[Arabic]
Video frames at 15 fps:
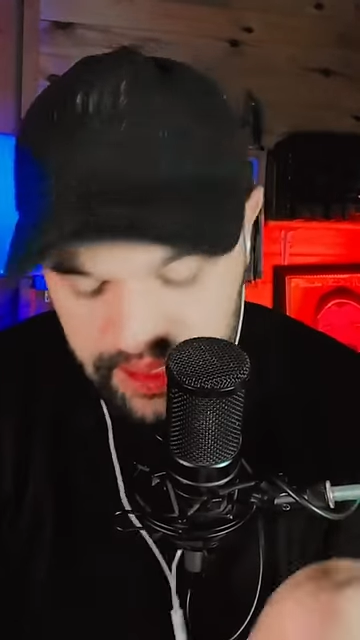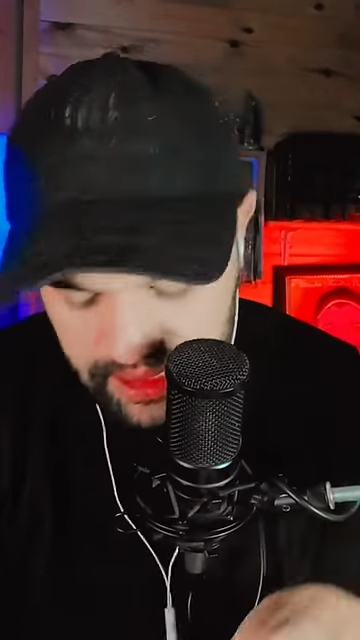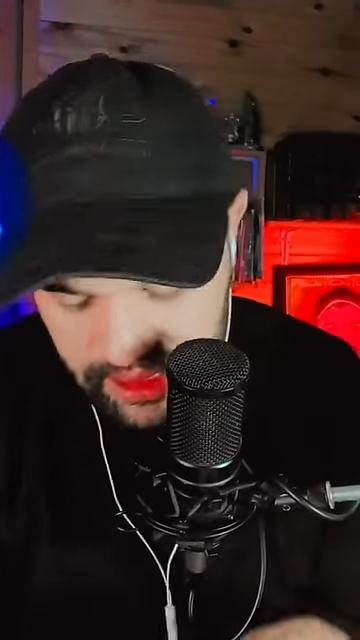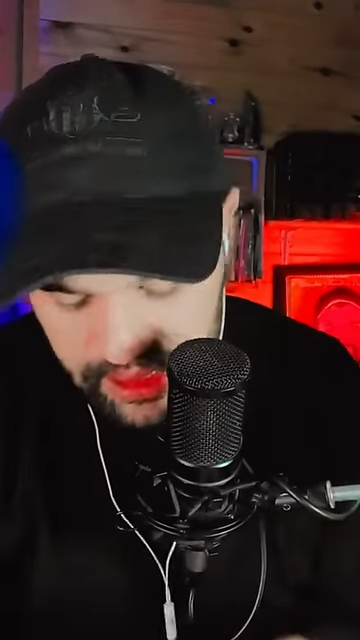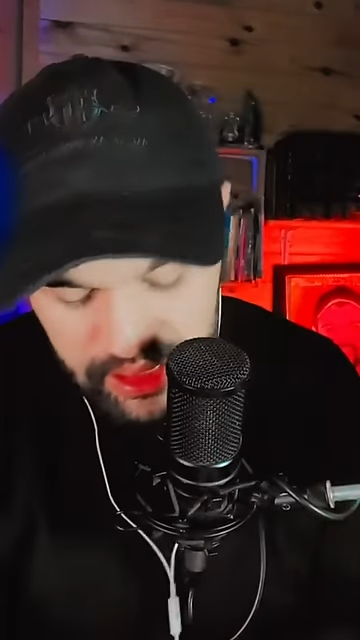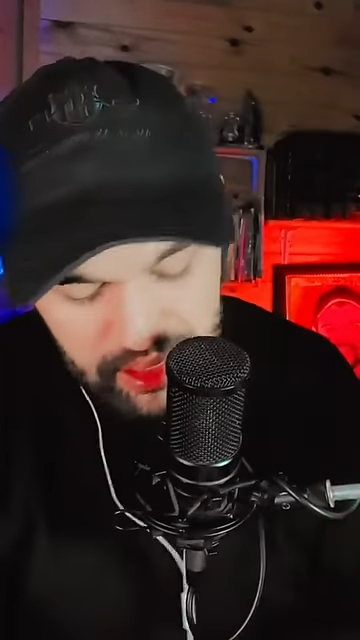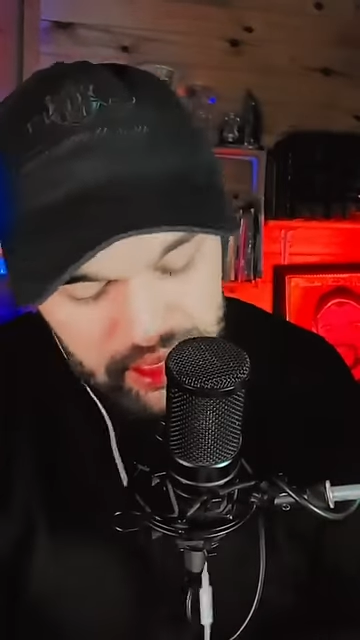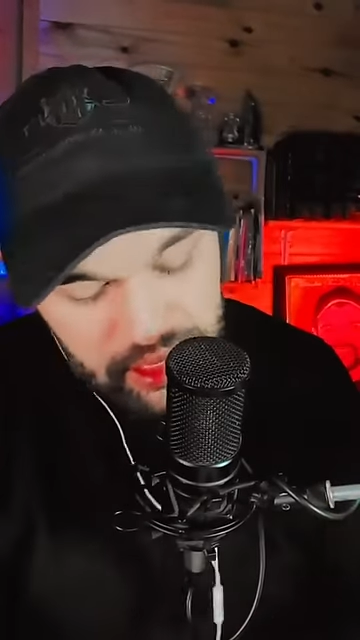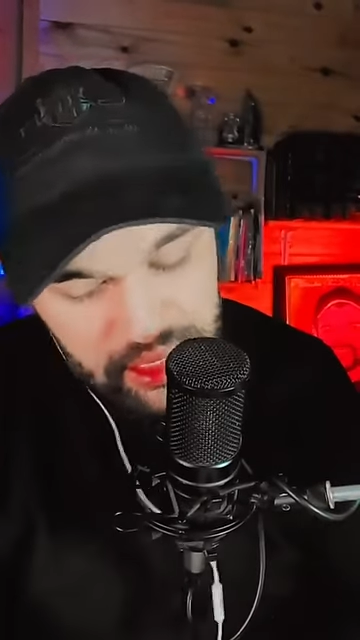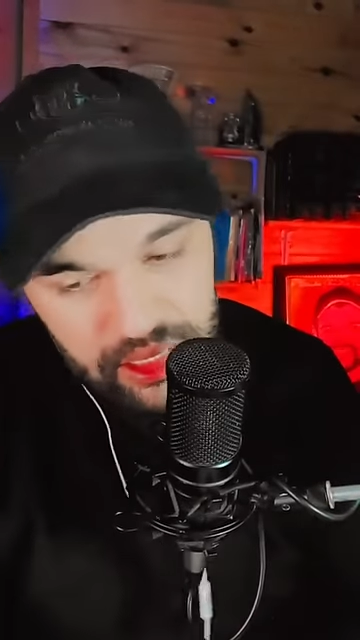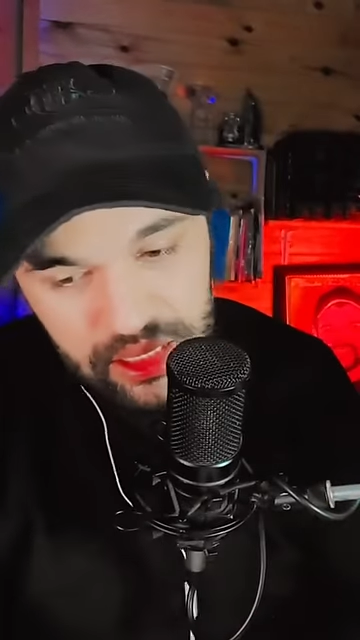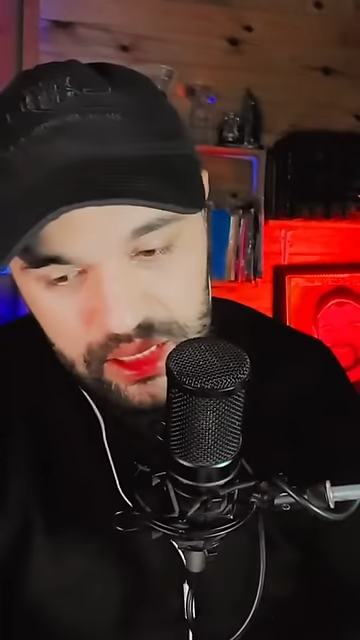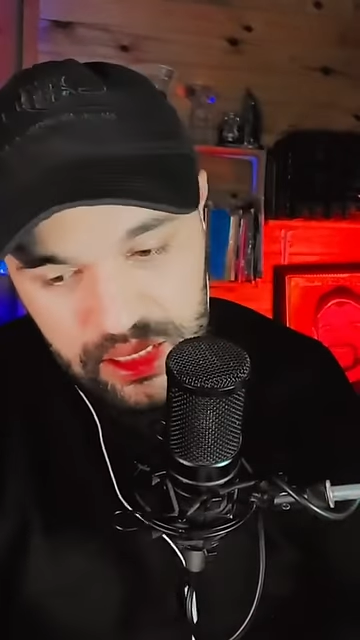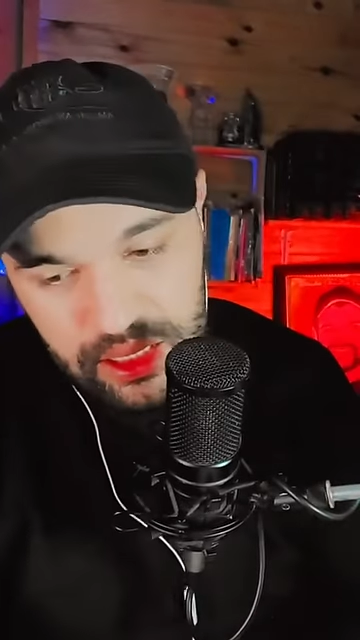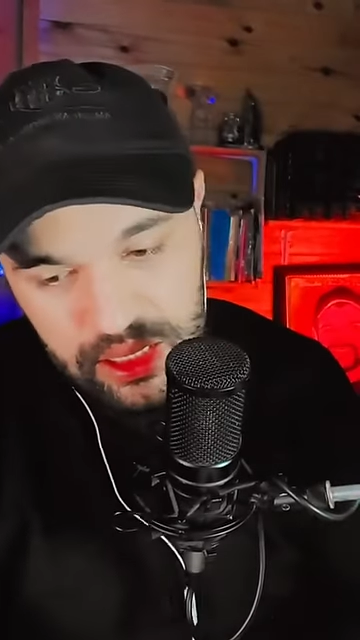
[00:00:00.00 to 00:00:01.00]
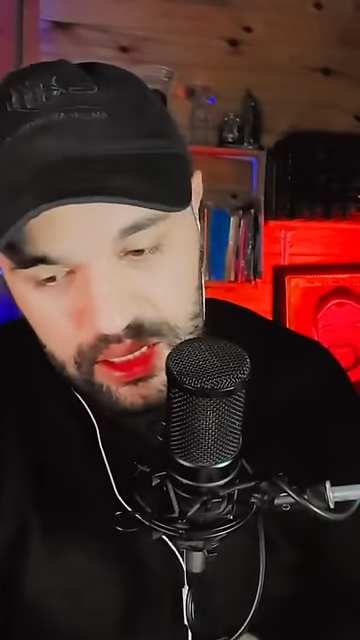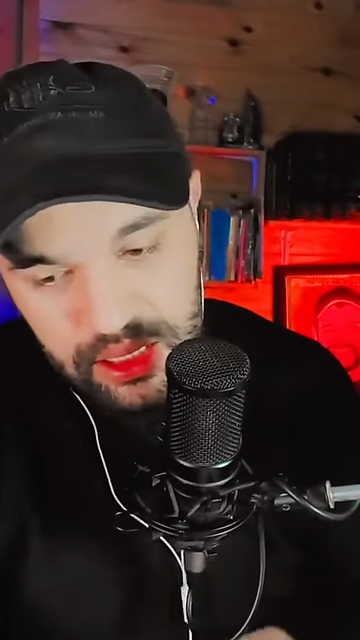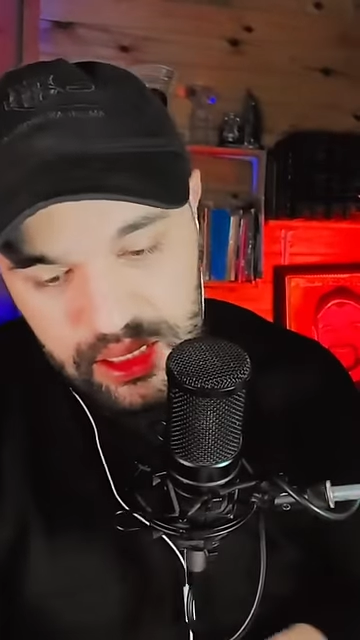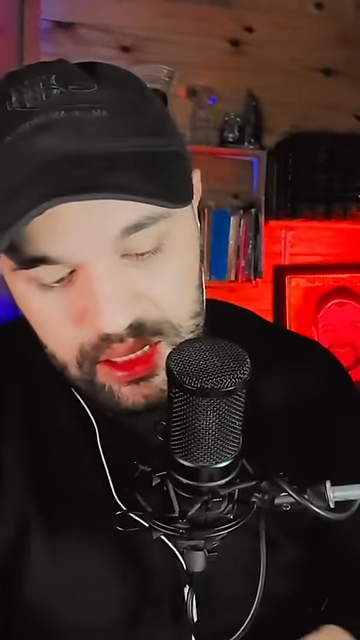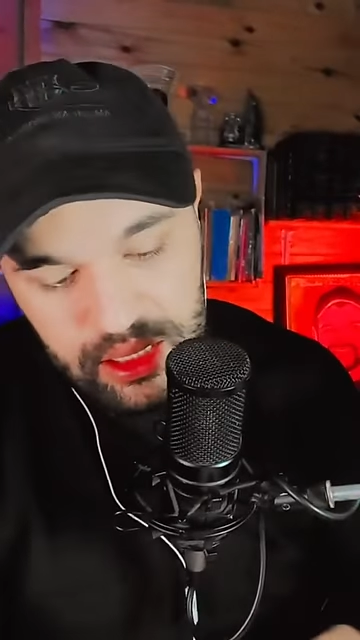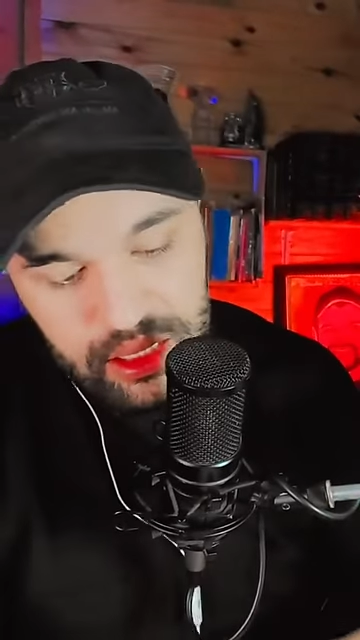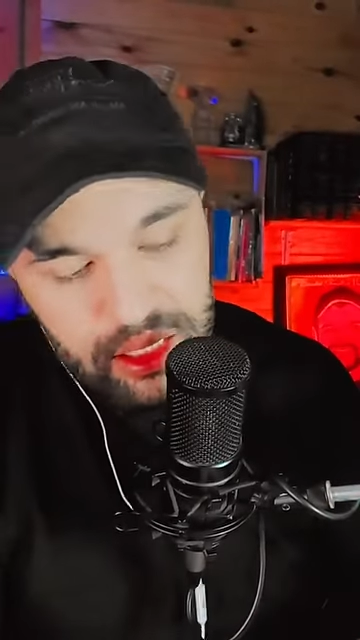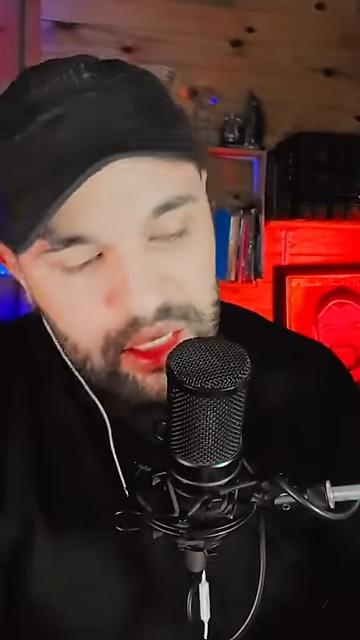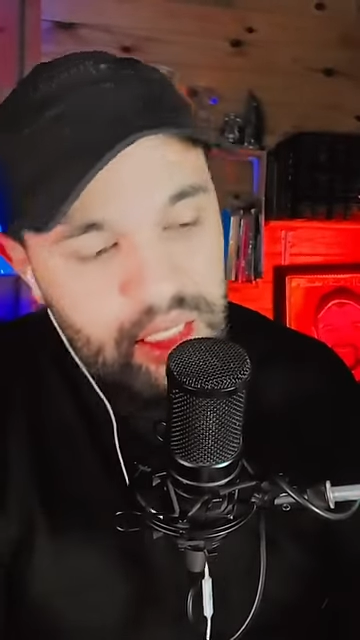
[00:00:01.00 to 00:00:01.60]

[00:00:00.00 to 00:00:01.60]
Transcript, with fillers: باللي آه،, اه خديجه